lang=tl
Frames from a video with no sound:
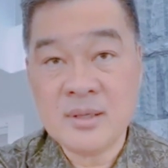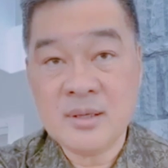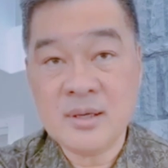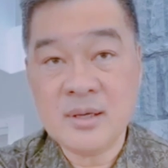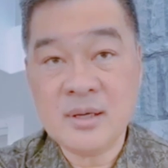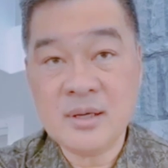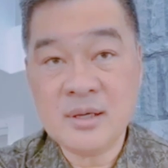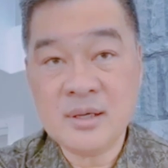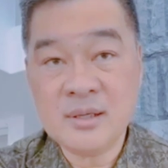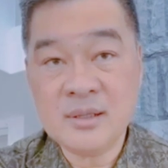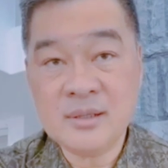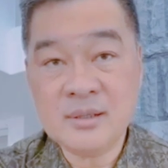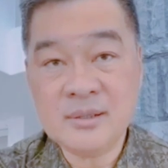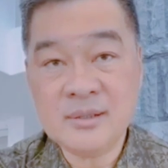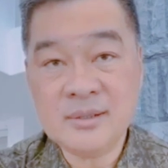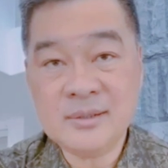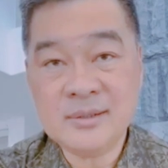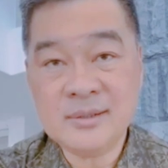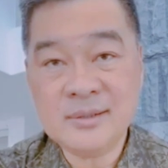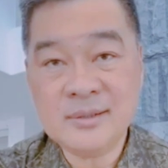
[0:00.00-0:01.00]

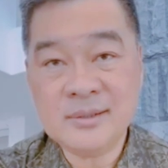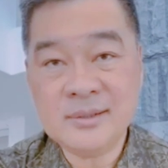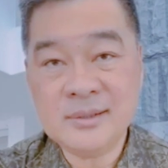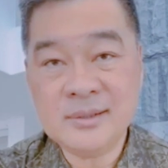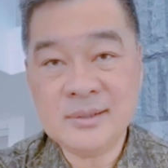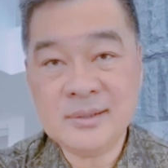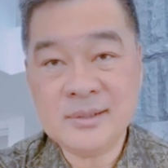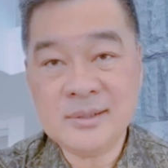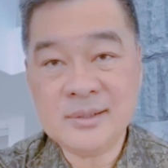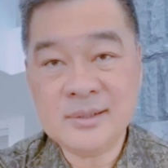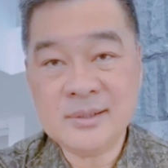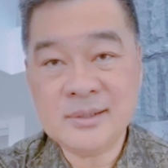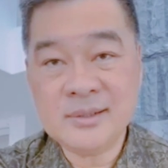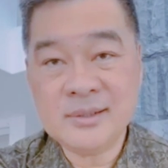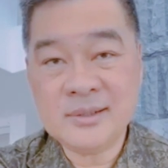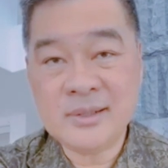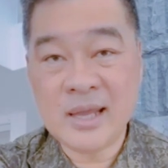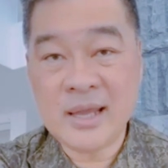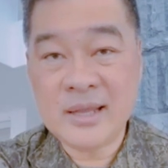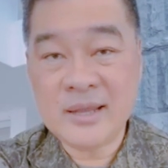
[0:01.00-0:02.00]
uh,
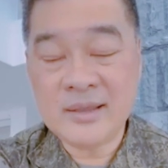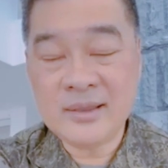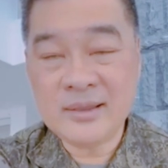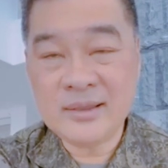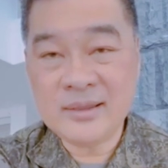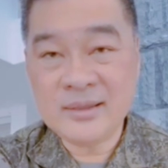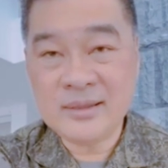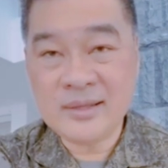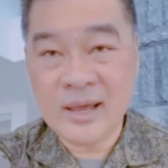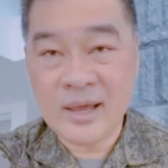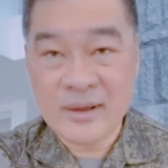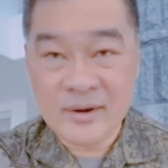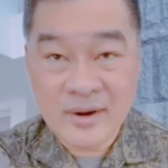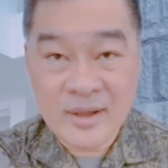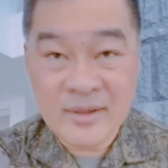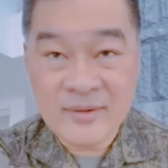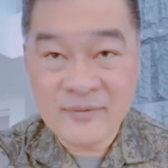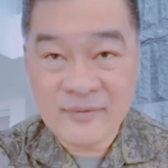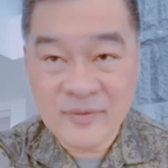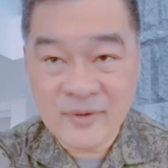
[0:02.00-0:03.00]
then I
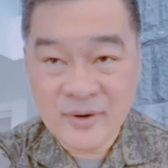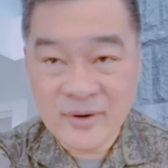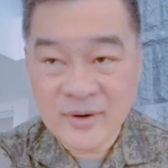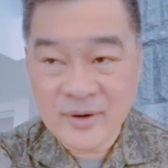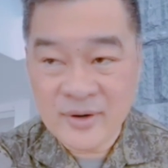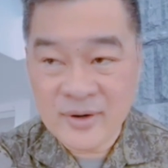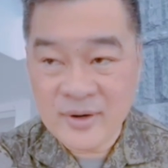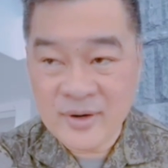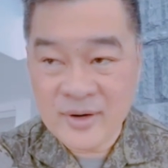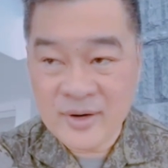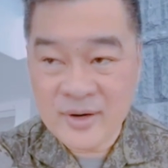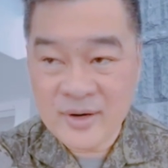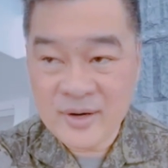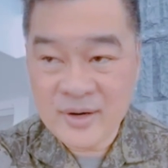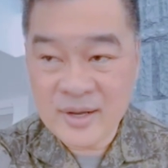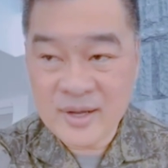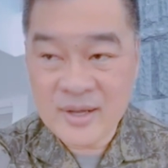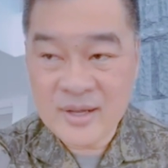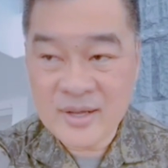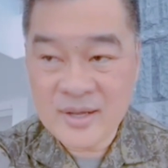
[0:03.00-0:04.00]
ran for
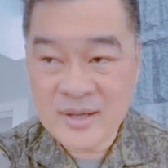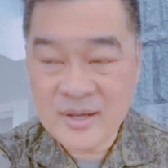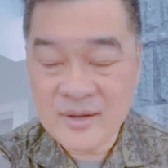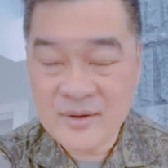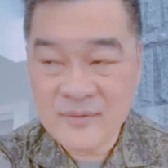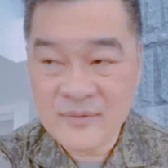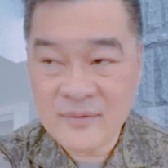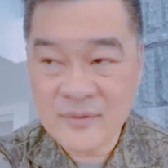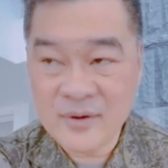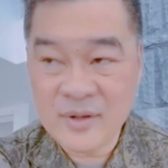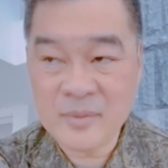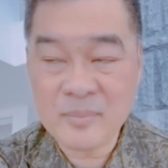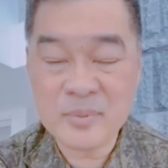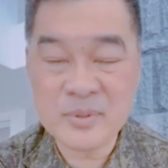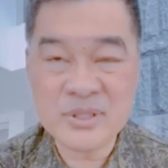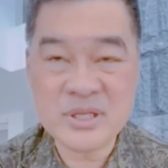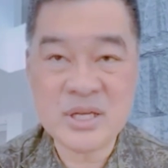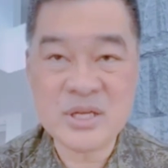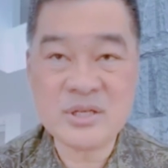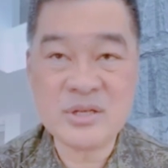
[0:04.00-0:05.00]
for the
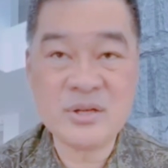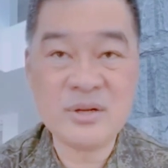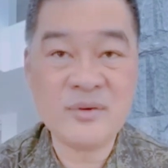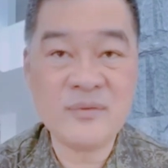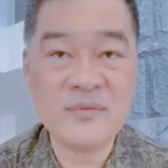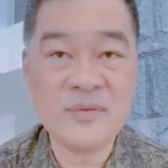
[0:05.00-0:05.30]
position of